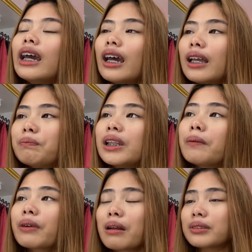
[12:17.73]
And
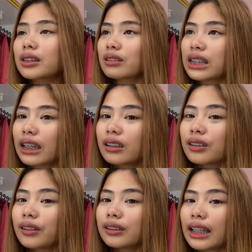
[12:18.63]
pinapromise ko sa
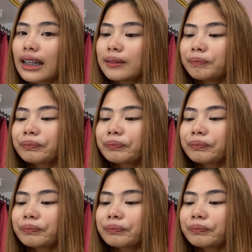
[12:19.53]
inyo na